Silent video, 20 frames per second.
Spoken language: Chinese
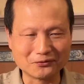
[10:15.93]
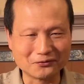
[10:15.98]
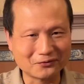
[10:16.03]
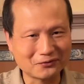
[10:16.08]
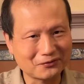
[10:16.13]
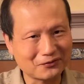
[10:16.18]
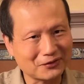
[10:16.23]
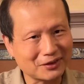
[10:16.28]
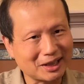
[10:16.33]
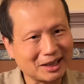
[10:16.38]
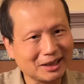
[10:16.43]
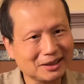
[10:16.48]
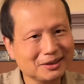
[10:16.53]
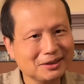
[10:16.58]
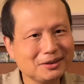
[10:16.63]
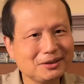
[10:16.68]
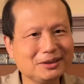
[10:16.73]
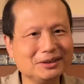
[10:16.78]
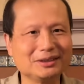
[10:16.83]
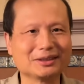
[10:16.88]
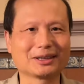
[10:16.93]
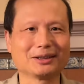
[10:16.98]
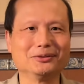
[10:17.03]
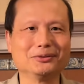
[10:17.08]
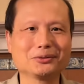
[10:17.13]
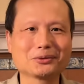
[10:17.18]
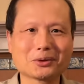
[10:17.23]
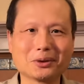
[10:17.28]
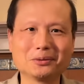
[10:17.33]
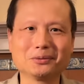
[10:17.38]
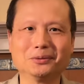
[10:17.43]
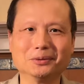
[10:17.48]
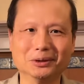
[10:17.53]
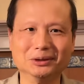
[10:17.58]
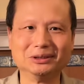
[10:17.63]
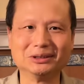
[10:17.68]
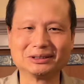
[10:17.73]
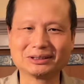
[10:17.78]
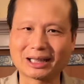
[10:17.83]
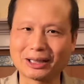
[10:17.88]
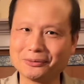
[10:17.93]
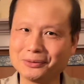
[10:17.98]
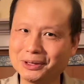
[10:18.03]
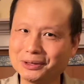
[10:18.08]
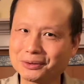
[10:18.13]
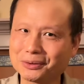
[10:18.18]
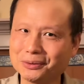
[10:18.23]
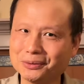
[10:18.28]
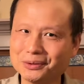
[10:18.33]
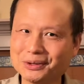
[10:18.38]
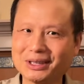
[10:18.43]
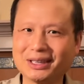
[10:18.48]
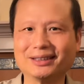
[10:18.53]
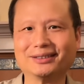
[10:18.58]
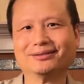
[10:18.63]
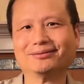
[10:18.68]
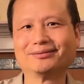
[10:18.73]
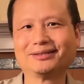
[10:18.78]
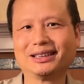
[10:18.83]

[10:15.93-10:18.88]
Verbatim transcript: 翻译成中文才会出现